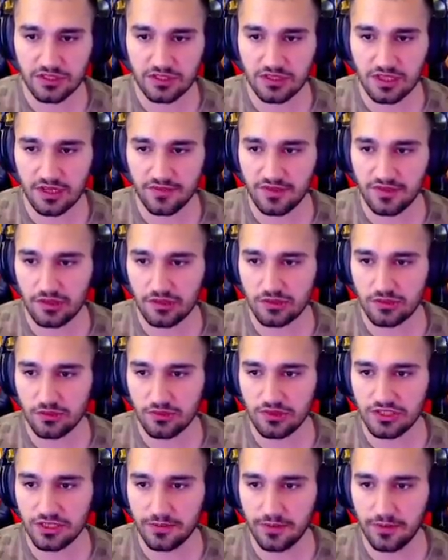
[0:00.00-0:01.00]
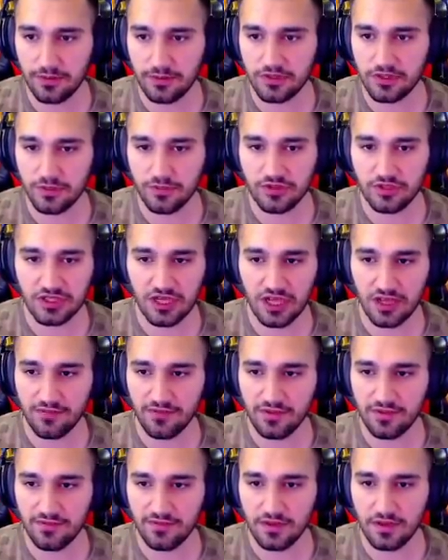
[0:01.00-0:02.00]
التخفيض الاسطوري شباب نجيب له شيء
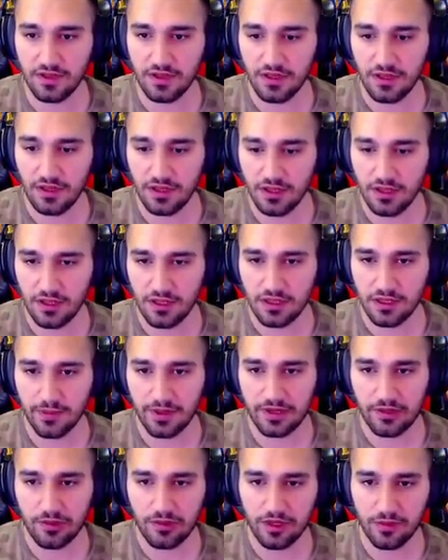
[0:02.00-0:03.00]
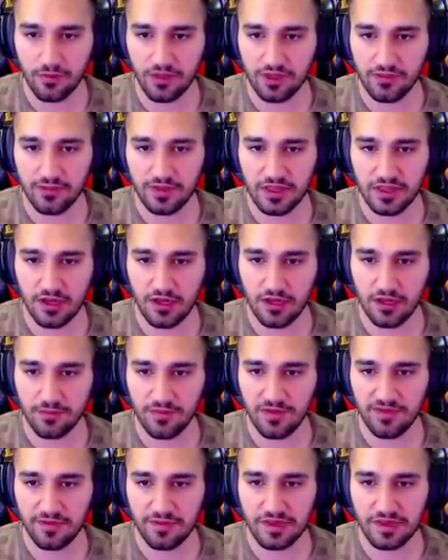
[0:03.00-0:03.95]
خفيف طبعا هون وين بطاقات ما في